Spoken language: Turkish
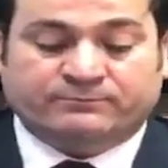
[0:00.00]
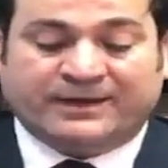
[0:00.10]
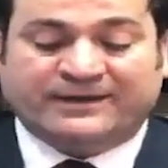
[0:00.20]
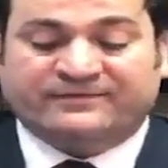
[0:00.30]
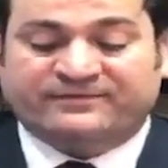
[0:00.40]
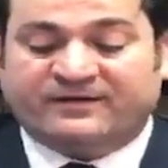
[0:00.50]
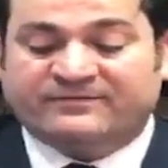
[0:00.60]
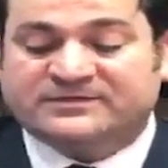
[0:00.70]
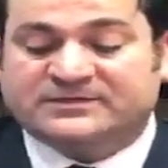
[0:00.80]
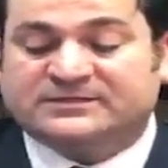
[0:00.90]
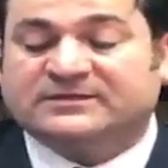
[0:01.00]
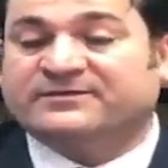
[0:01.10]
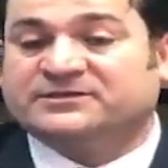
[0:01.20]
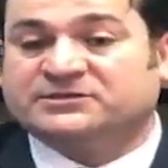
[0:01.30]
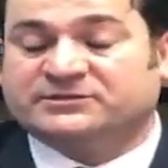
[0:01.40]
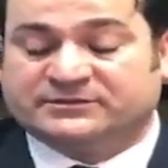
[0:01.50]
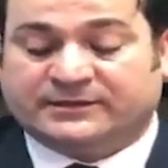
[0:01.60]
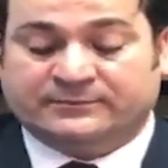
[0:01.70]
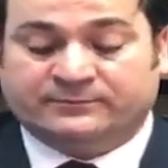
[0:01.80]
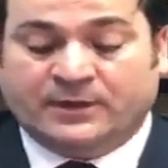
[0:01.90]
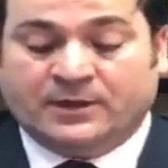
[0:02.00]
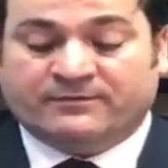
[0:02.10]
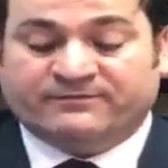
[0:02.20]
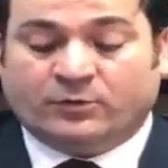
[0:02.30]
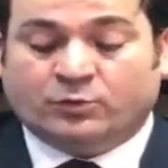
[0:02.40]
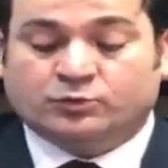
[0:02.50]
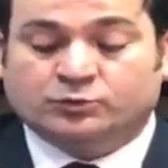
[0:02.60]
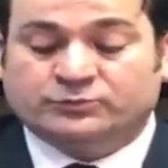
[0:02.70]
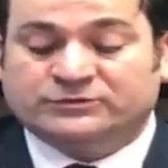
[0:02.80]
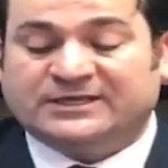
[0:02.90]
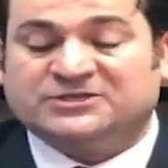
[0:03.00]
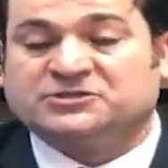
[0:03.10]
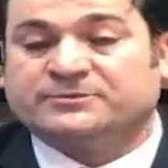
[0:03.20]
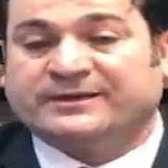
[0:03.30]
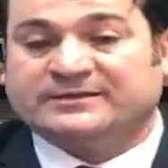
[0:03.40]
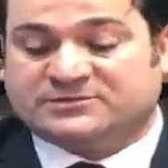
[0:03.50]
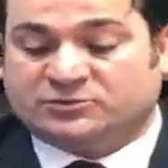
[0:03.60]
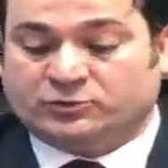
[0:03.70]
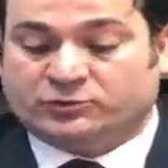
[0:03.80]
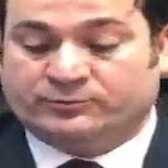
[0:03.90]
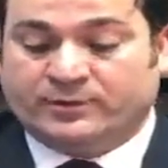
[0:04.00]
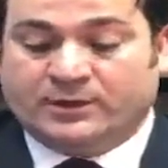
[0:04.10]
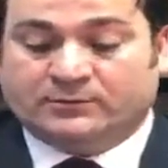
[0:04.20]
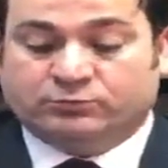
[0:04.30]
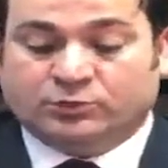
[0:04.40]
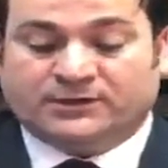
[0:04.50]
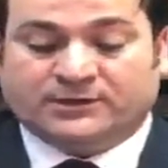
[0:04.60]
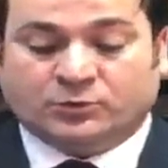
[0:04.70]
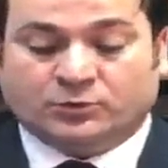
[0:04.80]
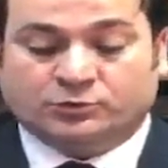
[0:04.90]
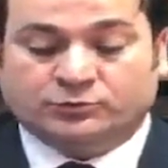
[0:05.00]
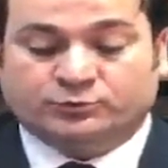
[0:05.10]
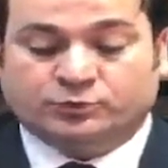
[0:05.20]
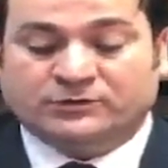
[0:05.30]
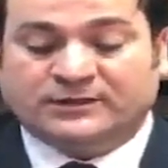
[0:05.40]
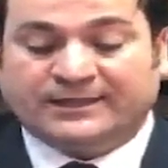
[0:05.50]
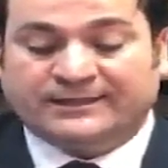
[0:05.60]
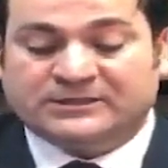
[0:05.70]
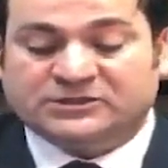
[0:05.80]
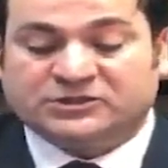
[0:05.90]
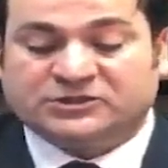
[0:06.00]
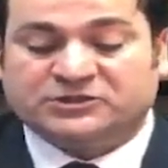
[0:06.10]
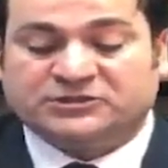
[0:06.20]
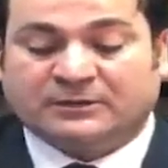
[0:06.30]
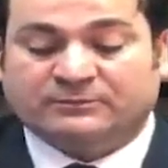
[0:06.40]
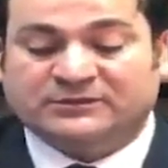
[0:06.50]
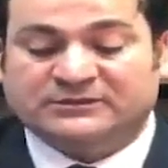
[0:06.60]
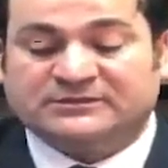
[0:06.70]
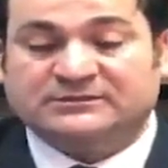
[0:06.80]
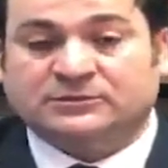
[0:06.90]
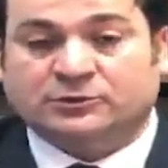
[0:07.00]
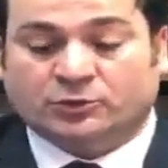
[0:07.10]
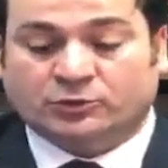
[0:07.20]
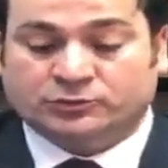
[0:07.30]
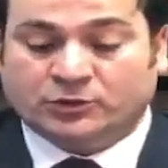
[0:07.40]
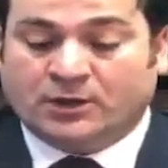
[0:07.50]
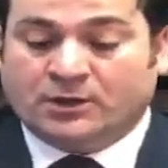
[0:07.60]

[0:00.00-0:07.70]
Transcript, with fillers: Ben F1 vizesiyle Washington'dayım ve okulumu değiştirmek istiyorum. Buradaki okulum Türkiye'ye giriş çıkış yapmalısın diyor.